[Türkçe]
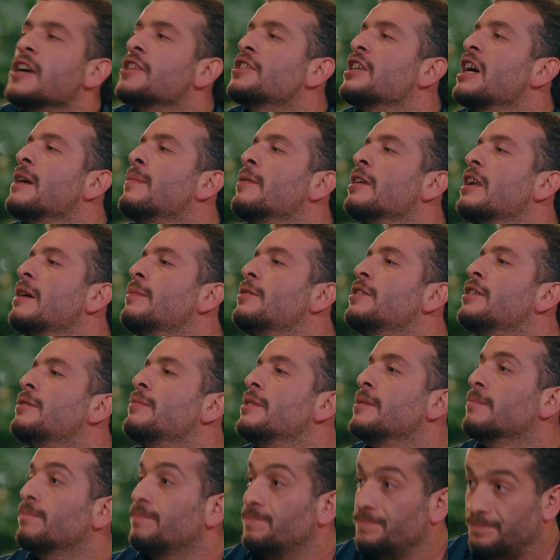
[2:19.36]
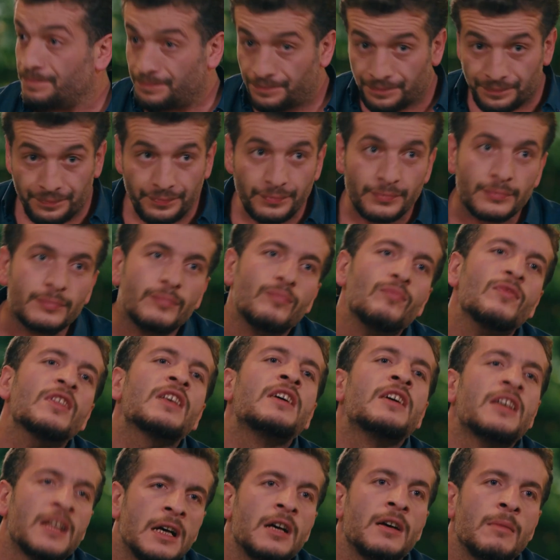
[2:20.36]
Hesap alabilir miyim?
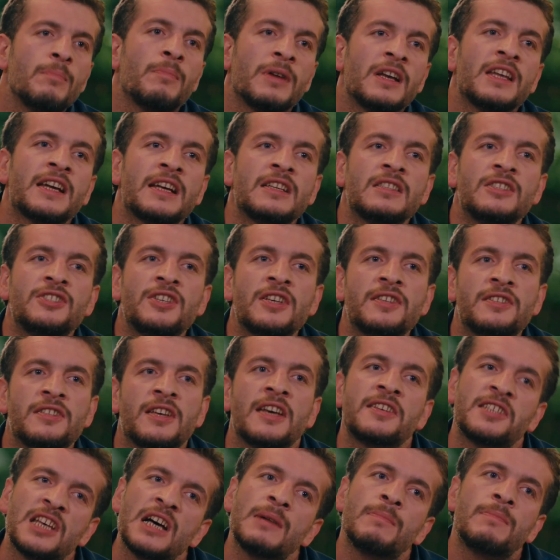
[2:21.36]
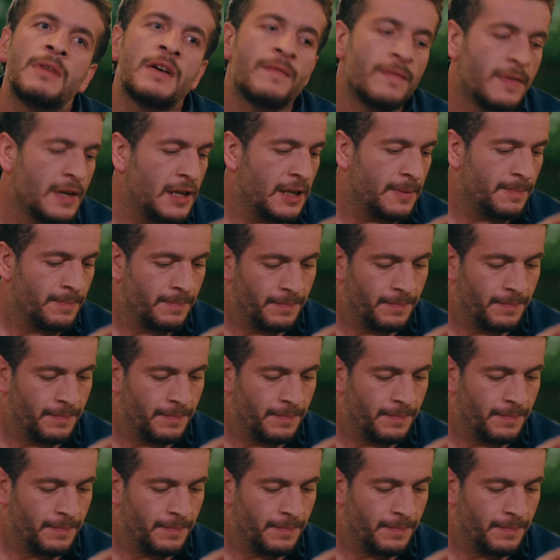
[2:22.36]
Bana gideceğiz ya, hesabı ben vereyim.